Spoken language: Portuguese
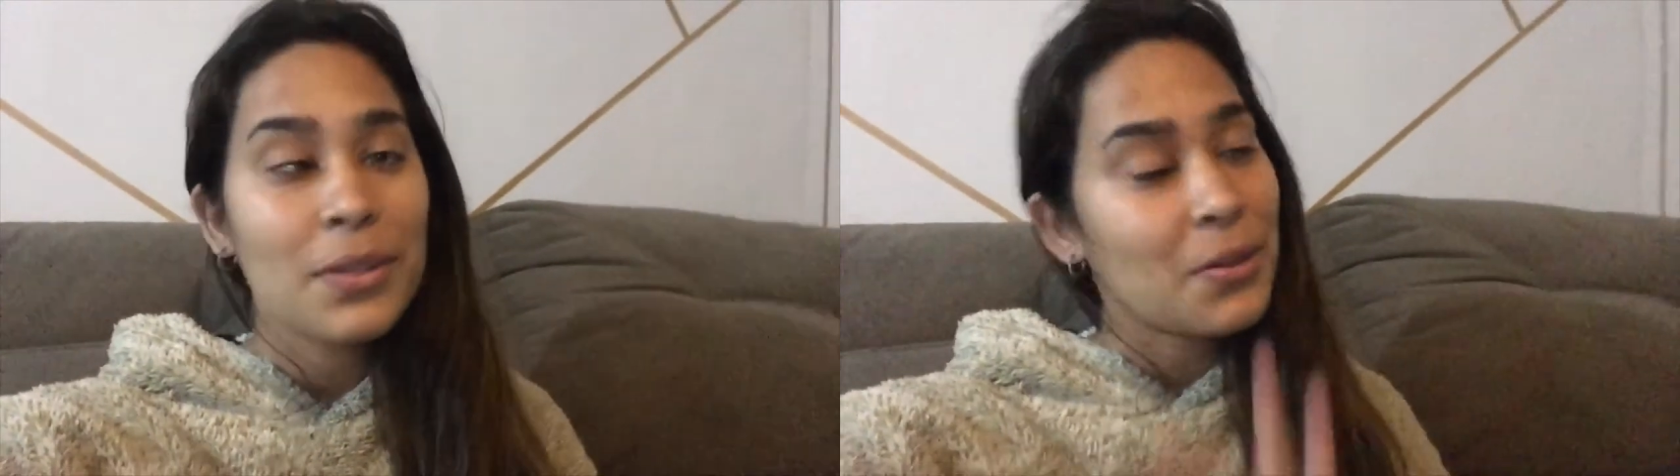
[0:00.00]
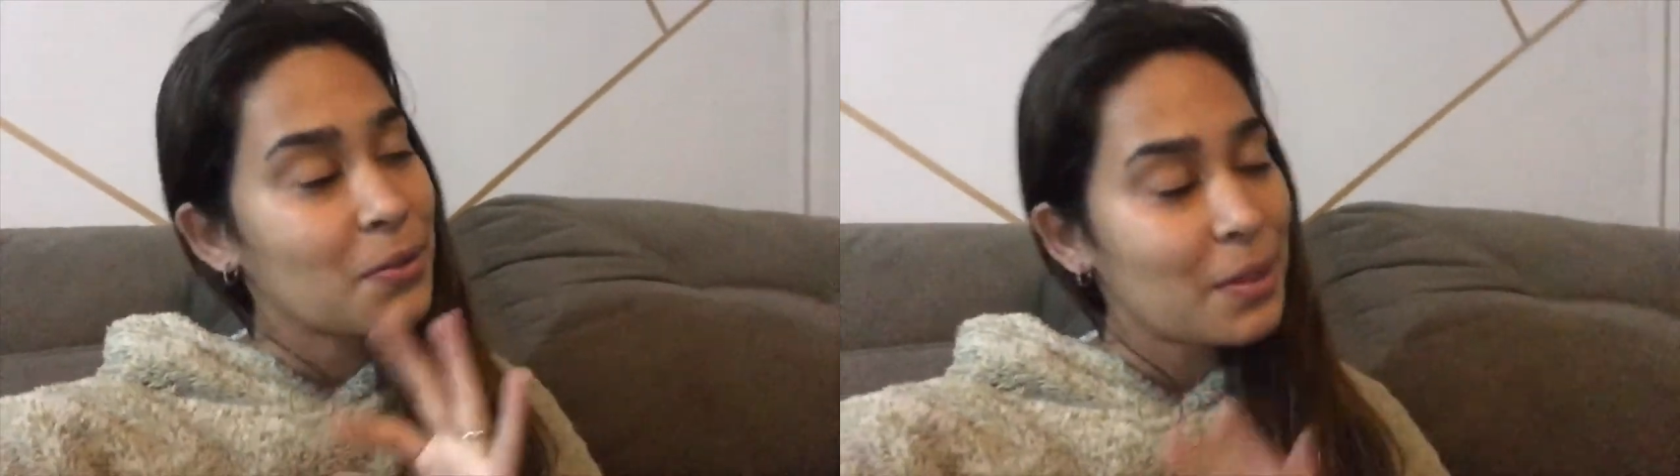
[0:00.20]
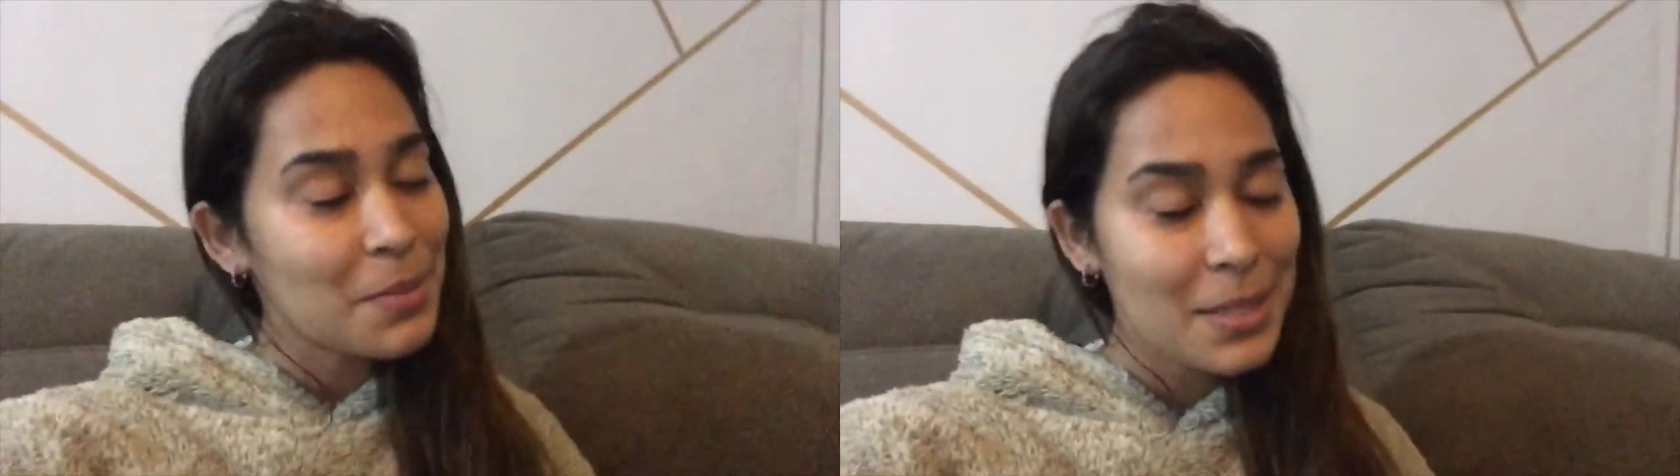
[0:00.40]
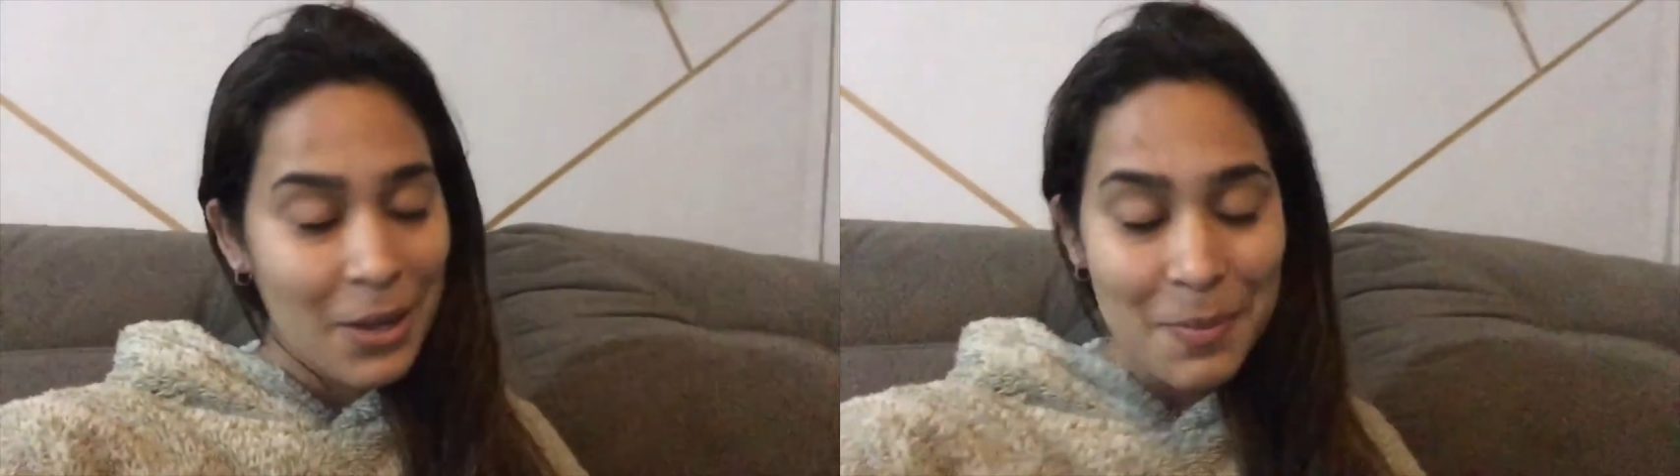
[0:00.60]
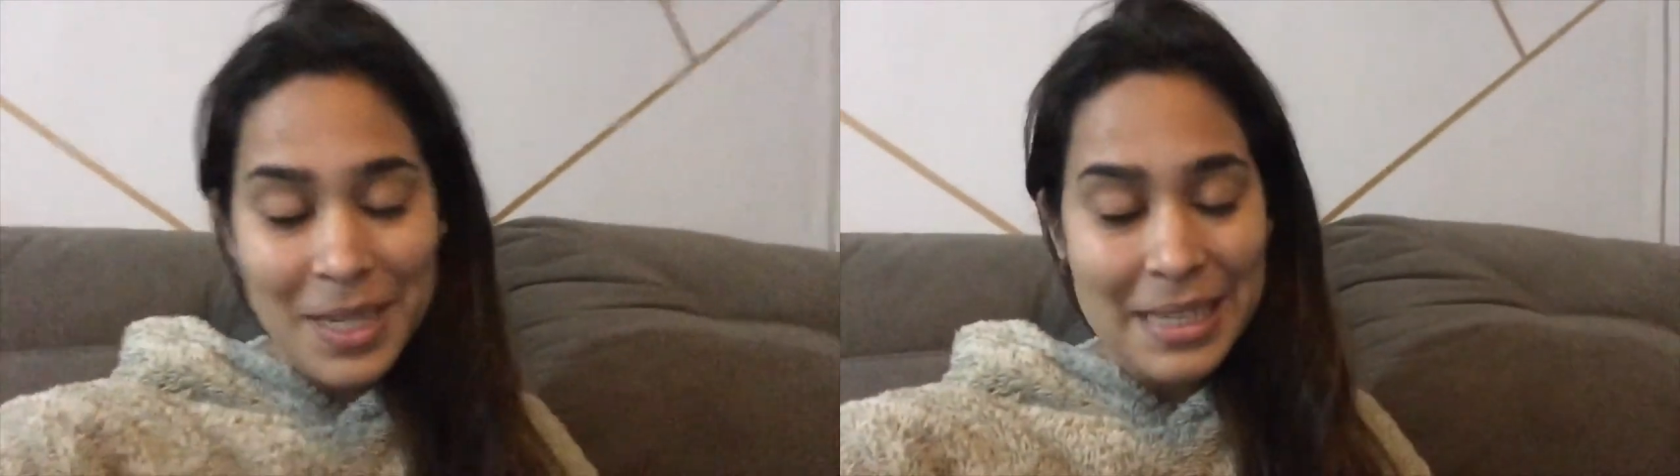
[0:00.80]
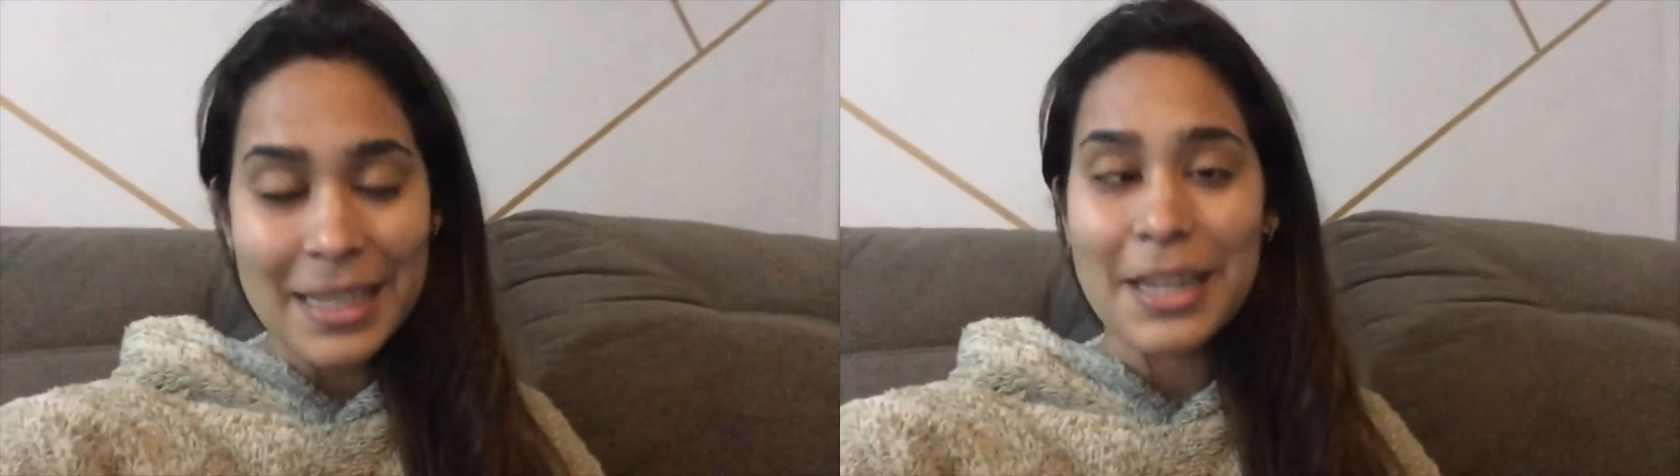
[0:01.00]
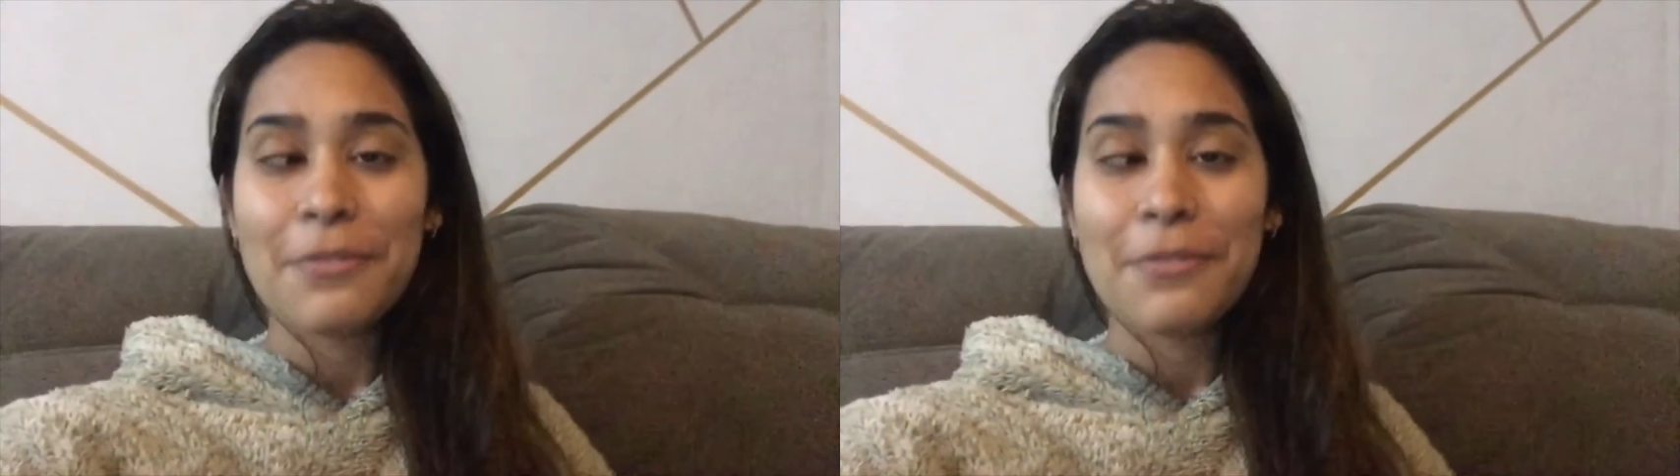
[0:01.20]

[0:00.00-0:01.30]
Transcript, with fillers: então não temos nenhuma menininha na